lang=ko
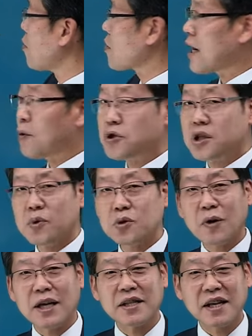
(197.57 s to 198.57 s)
어, 사고 치면
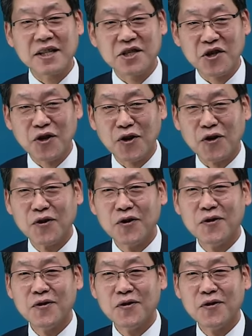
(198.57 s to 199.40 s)
또 안 되겠죠.